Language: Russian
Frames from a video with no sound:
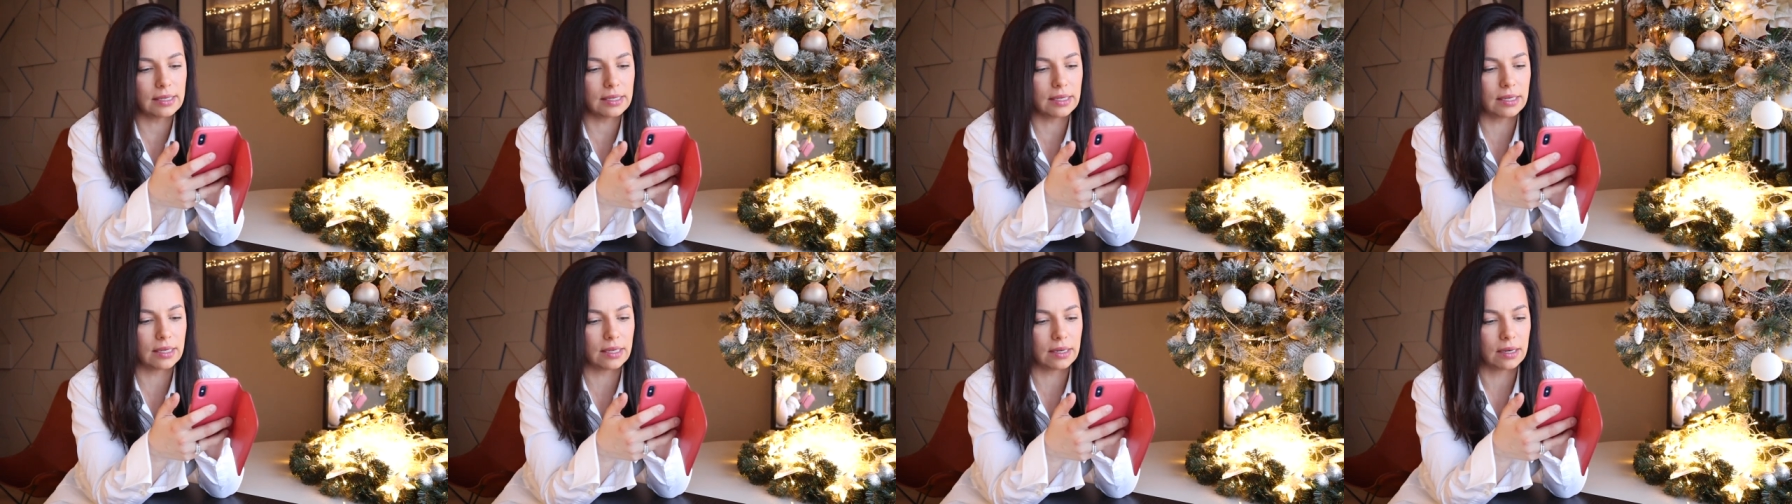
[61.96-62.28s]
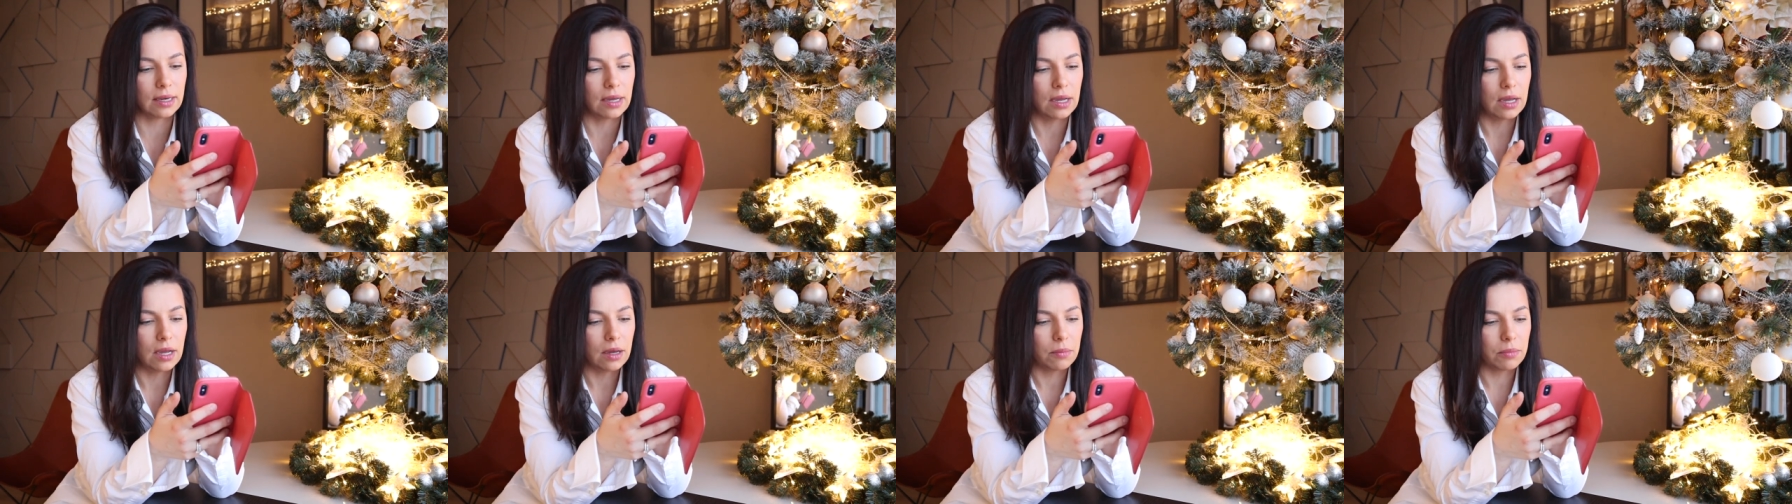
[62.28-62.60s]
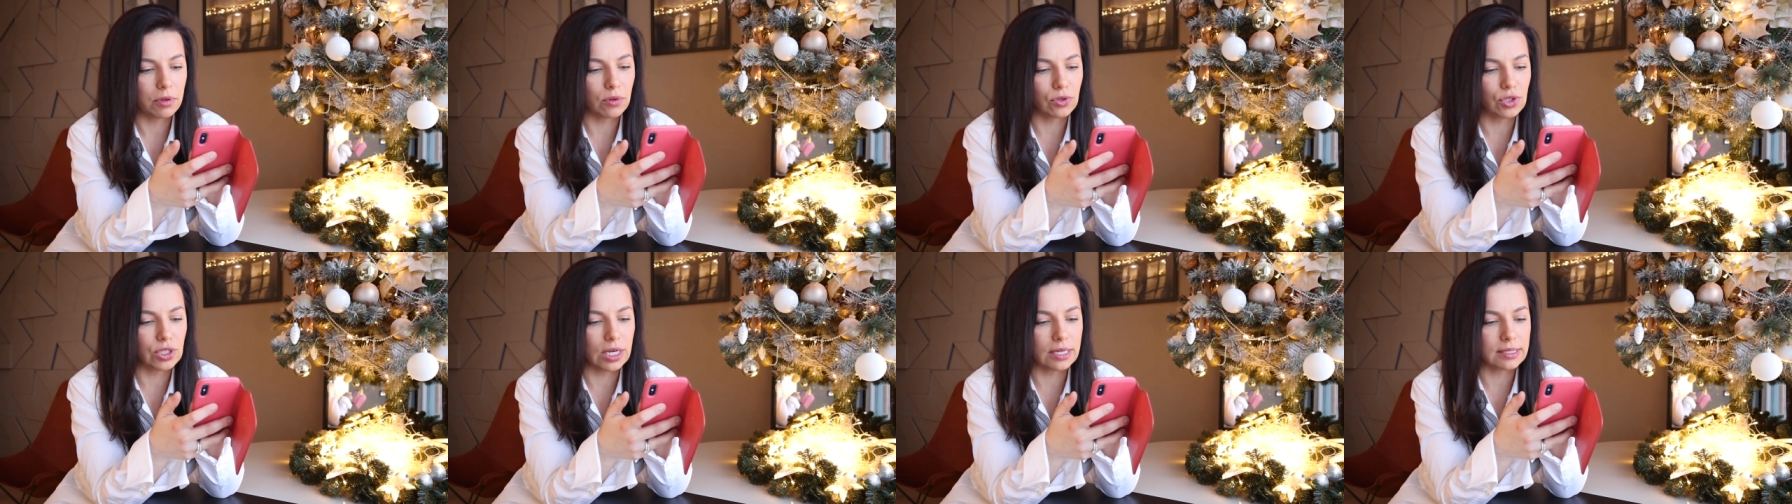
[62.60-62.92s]
и
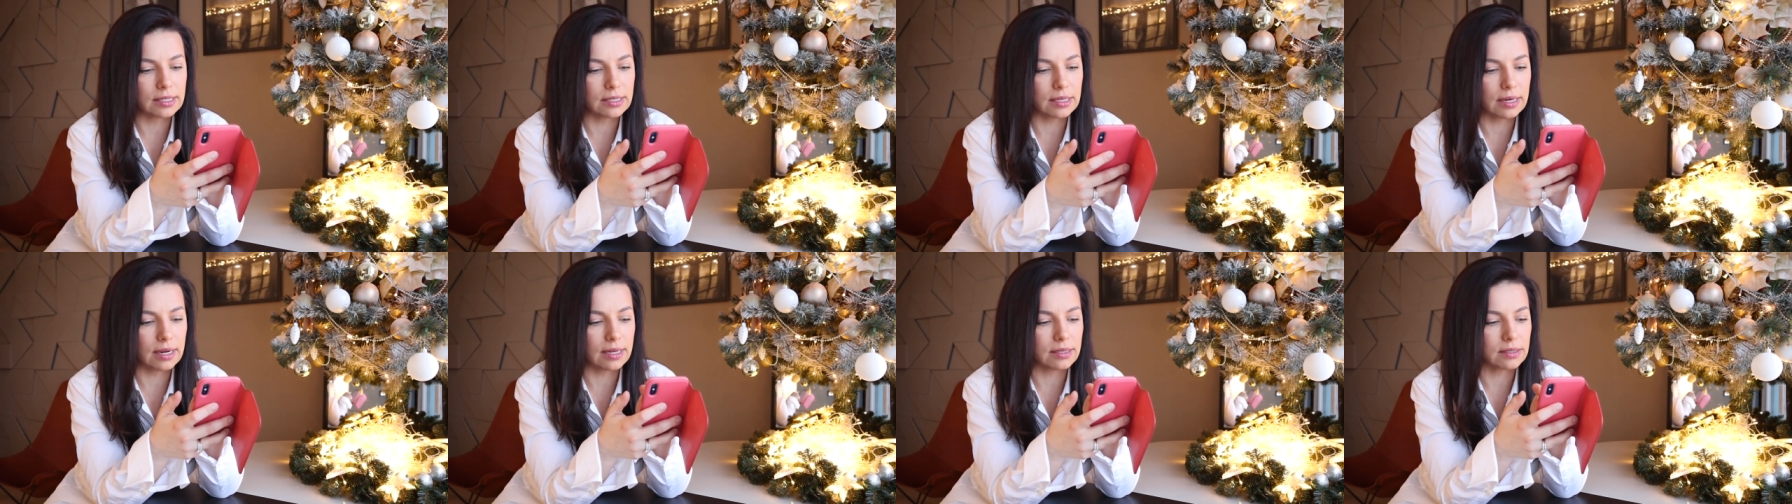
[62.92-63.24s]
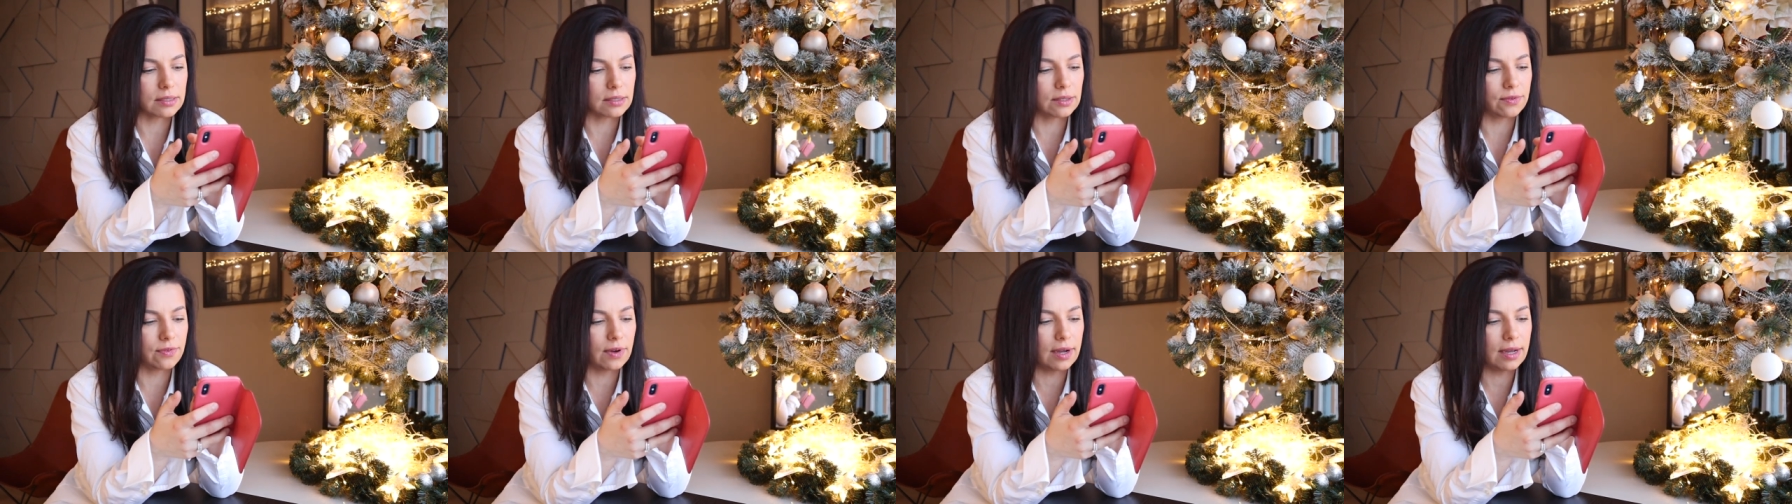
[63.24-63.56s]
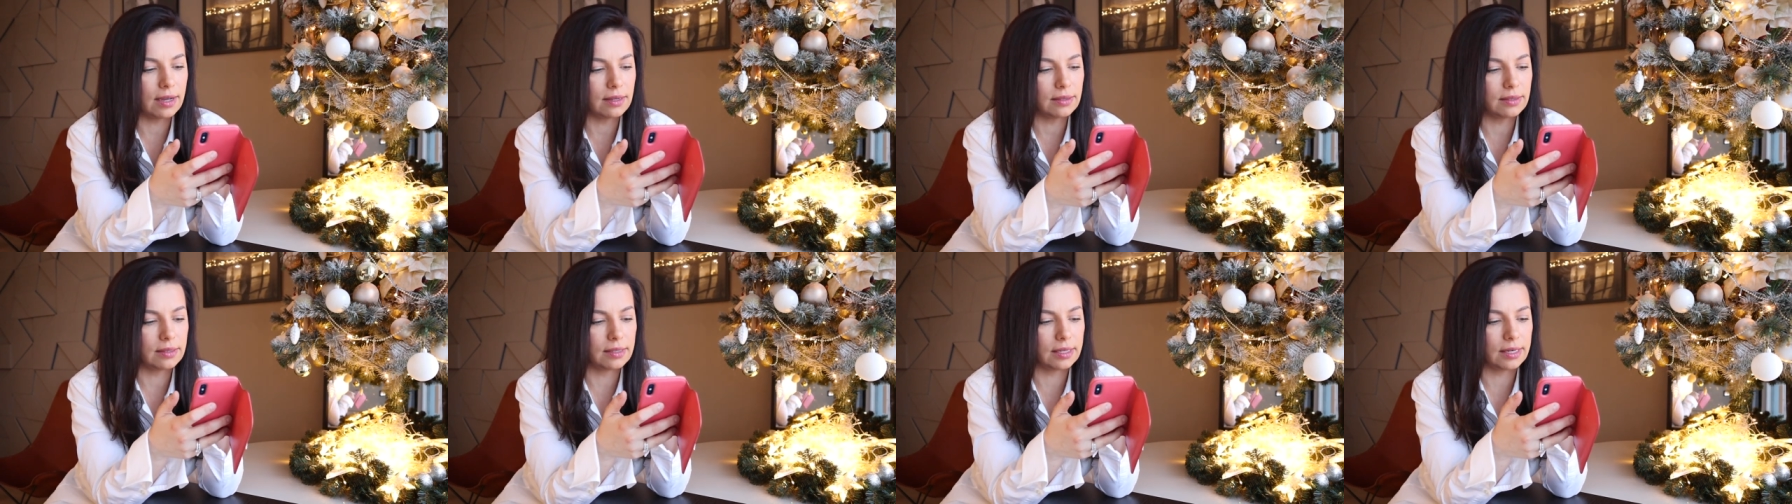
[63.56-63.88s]
получается раз,
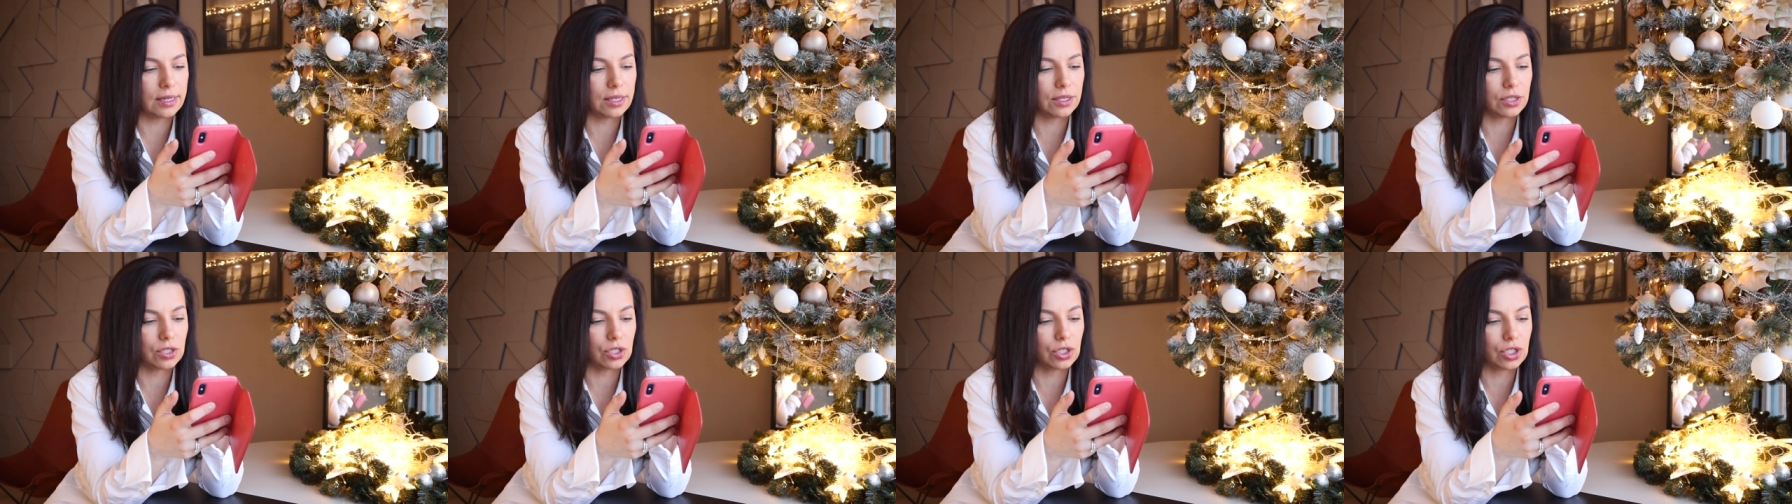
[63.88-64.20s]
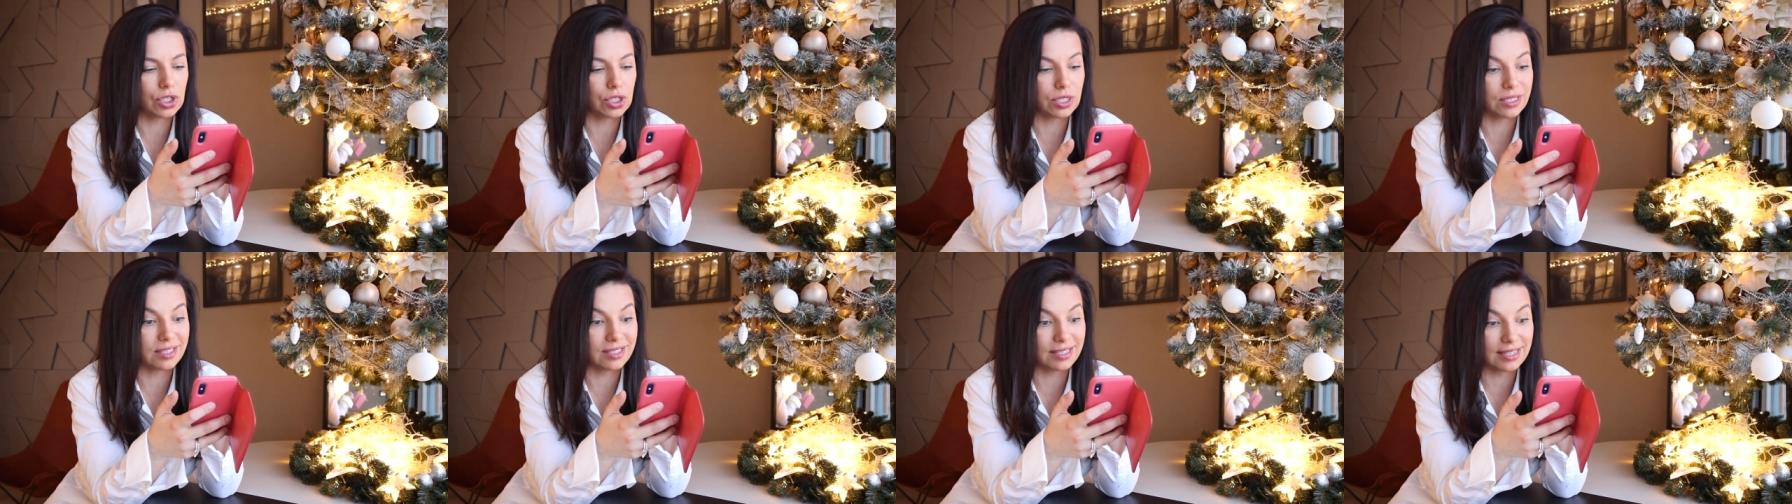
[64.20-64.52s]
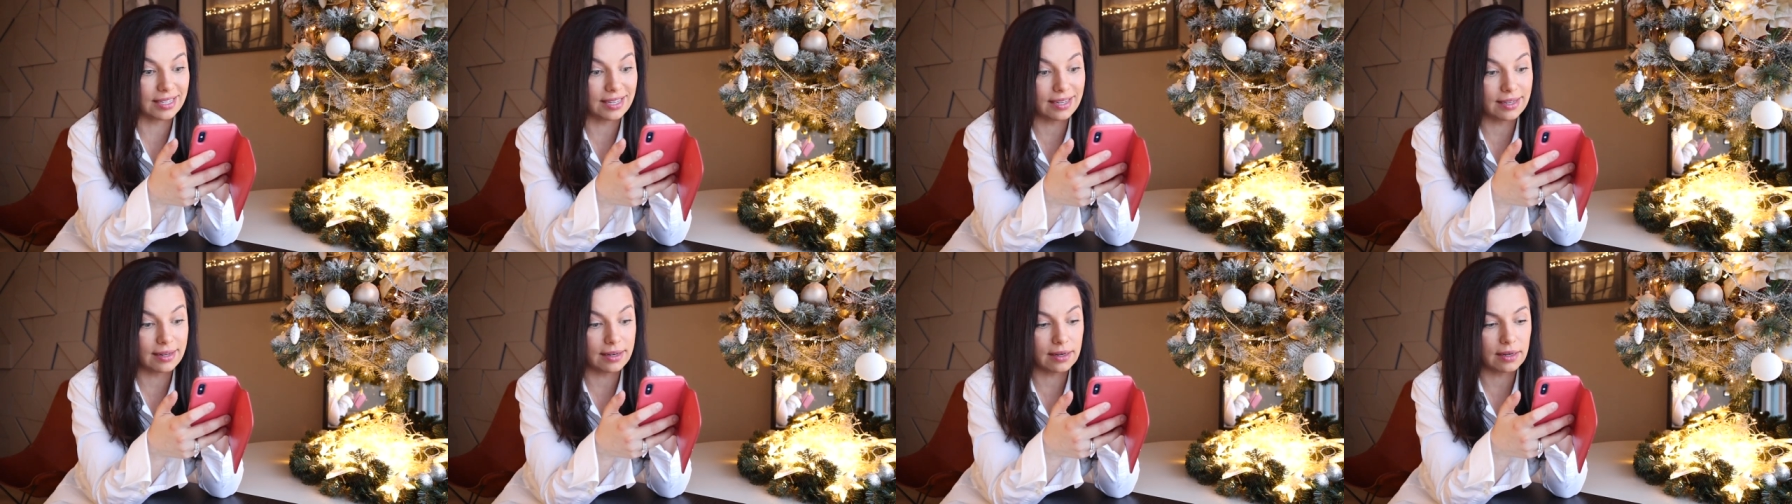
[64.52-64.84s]
два, три,
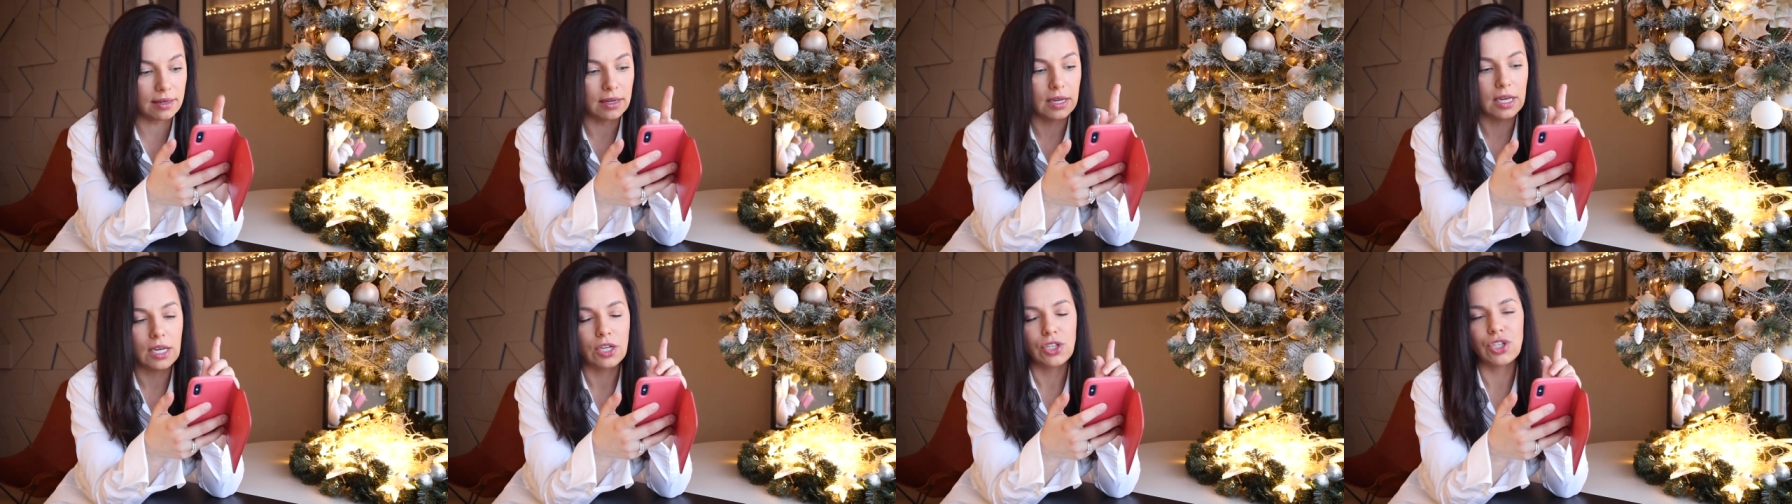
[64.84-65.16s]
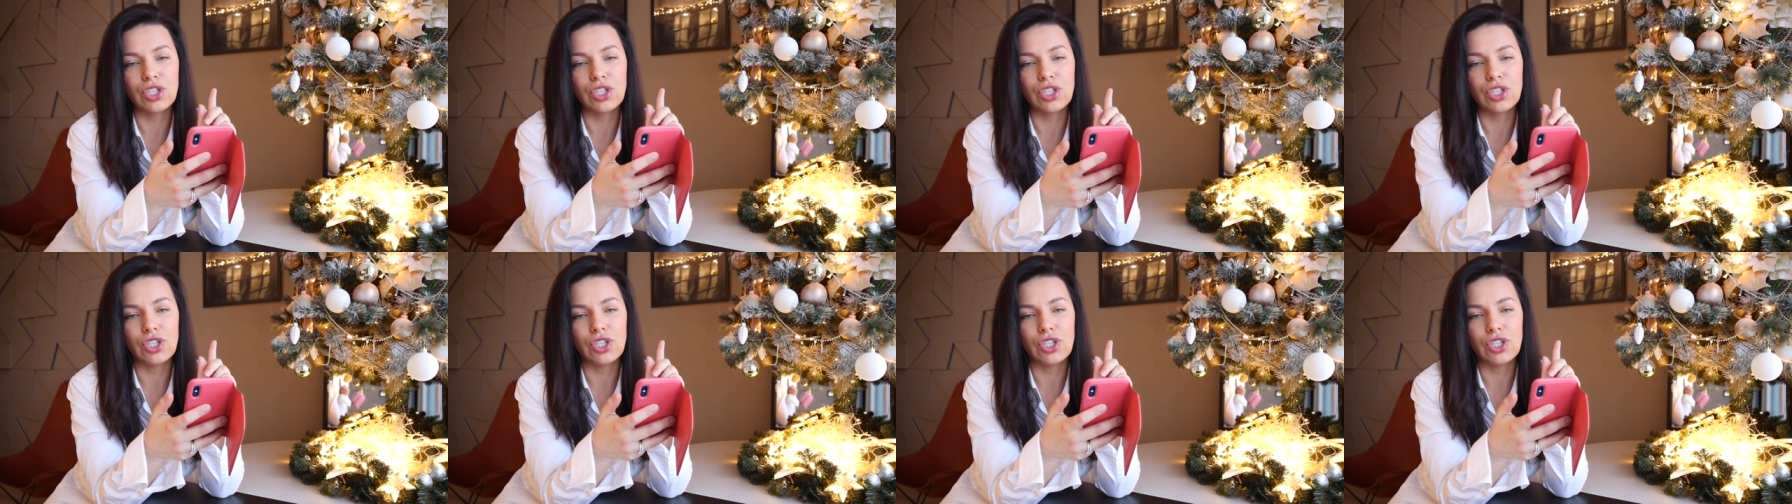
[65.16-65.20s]
четыре,